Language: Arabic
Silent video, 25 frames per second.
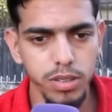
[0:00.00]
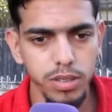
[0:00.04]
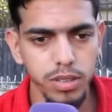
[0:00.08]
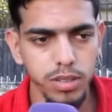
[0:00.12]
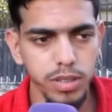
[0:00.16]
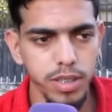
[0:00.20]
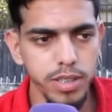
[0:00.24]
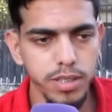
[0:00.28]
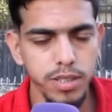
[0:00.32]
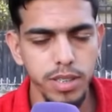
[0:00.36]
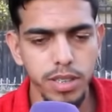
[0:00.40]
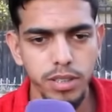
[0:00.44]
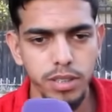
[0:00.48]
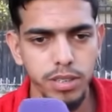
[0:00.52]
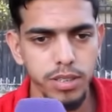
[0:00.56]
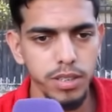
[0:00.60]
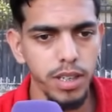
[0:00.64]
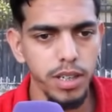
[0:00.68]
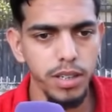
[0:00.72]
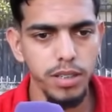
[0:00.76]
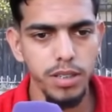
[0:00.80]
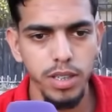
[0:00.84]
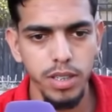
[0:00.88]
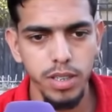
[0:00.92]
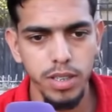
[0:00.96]
كيساندنا
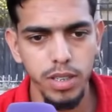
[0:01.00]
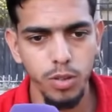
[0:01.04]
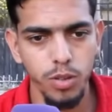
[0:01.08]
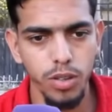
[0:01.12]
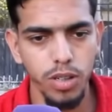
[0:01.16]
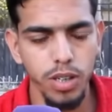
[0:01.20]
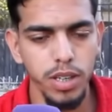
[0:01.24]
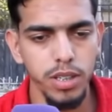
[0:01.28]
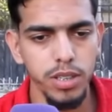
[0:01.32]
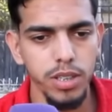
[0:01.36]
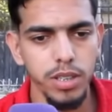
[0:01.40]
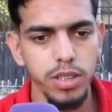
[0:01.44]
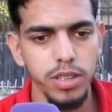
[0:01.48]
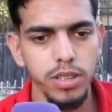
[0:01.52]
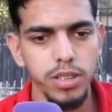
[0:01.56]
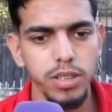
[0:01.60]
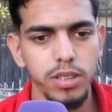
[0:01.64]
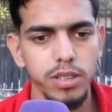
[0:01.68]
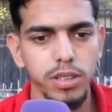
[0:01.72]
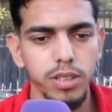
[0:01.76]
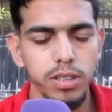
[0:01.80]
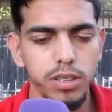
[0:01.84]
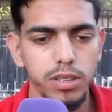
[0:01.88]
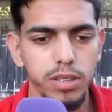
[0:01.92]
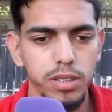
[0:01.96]
حنايا واخا حنا
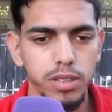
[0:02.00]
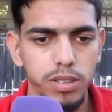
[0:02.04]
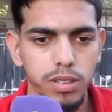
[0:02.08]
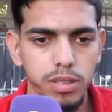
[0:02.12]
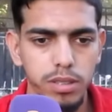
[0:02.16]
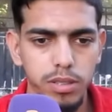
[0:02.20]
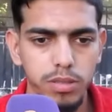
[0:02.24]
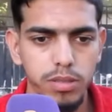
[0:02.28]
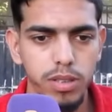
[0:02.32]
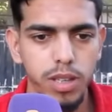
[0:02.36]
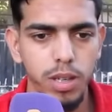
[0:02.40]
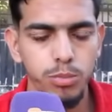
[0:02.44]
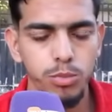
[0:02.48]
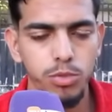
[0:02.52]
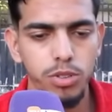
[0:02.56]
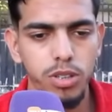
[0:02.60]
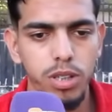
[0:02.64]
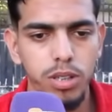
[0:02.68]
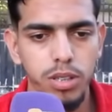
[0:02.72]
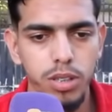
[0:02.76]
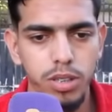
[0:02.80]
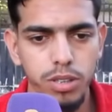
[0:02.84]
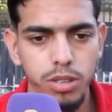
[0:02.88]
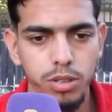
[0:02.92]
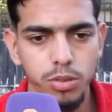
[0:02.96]
يعني الحمد لله
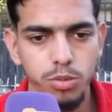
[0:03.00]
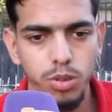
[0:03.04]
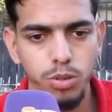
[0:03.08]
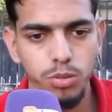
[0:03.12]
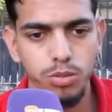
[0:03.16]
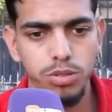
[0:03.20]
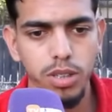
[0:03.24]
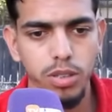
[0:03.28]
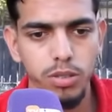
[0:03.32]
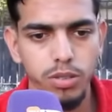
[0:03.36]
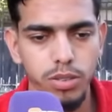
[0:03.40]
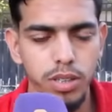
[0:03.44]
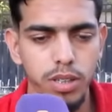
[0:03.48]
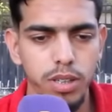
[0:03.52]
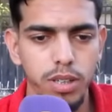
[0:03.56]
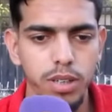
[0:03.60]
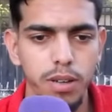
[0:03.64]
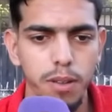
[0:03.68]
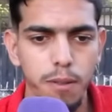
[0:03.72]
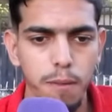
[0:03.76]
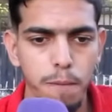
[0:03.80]
يعني هو وصل حنا